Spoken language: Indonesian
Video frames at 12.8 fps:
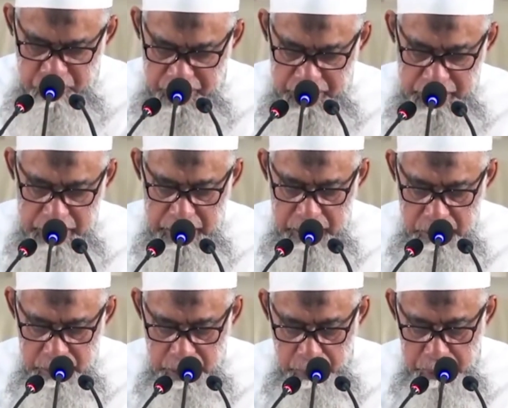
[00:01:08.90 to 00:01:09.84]

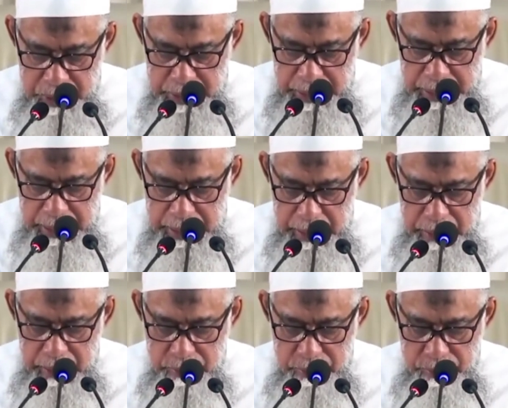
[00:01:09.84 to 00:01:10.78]
ada yang
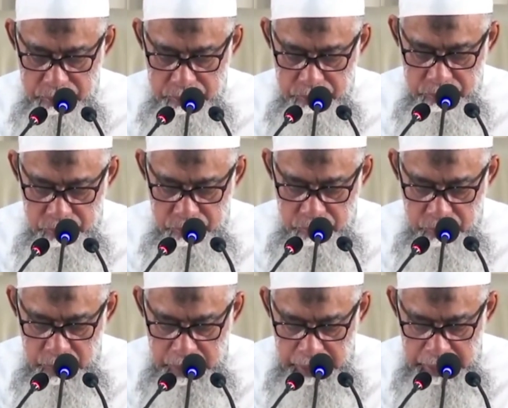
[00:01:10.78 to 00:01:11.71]
besar,
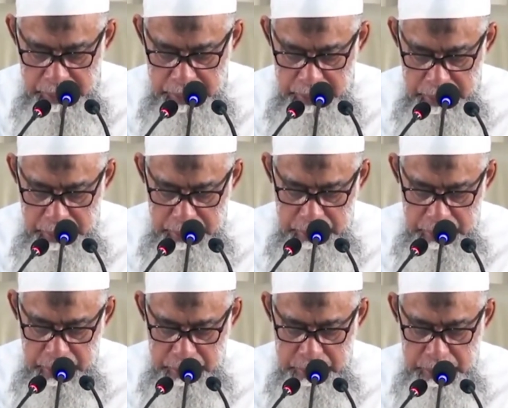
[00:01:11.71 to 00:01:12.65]
ada
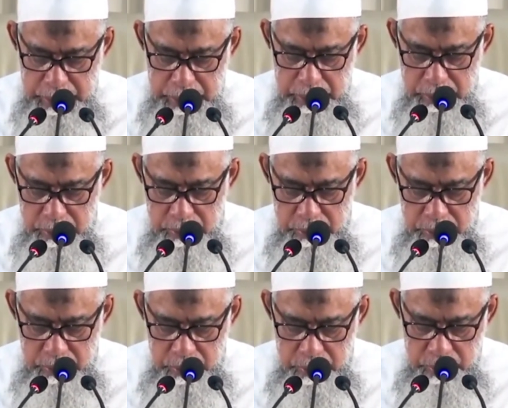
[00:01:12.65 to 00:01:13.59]
yang kecil.
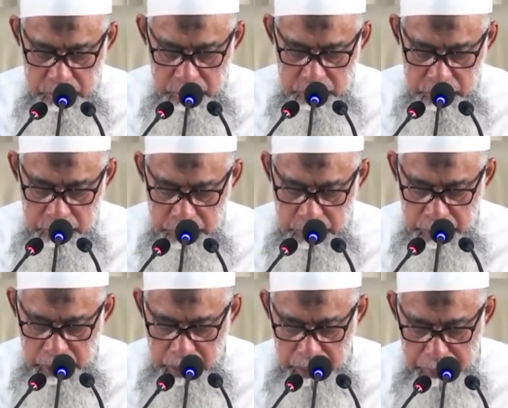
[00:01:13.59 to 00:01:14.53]

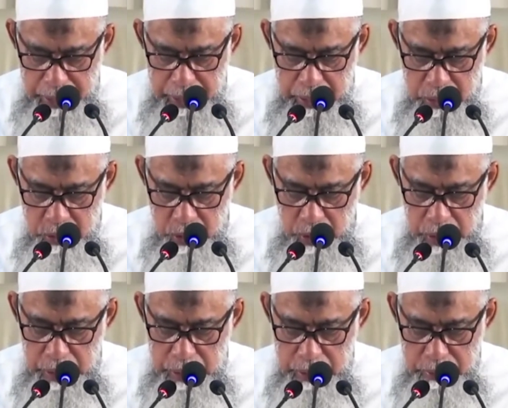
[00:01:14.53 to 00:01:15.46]
Jadi ada kabair, ada
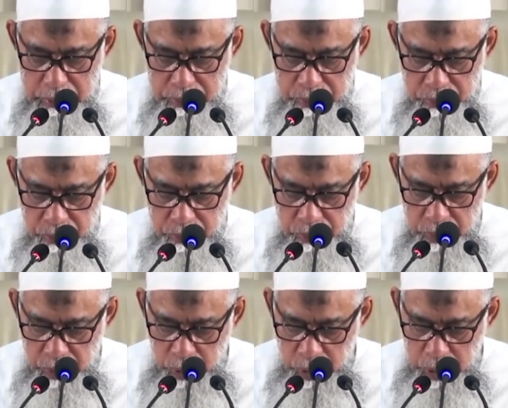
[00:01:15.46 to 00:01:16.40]
sokair.
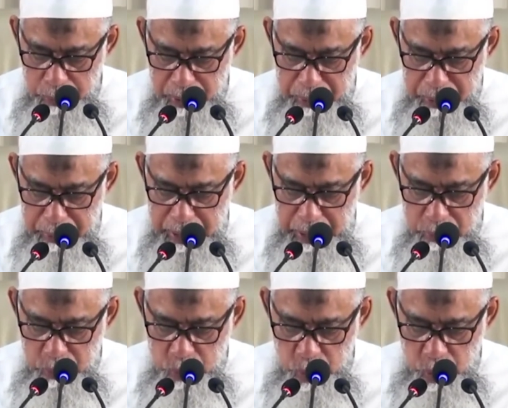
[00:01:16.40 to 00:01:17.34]
Allah berfirman
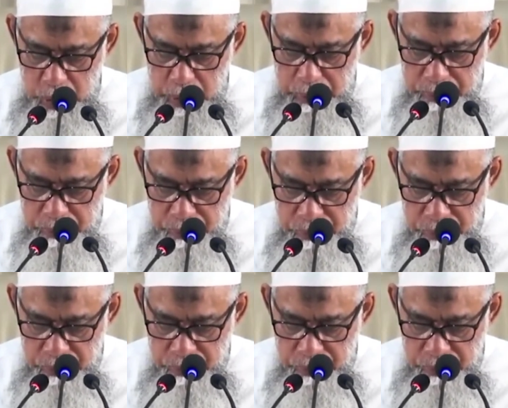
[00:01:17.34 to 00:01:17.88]
dalam surah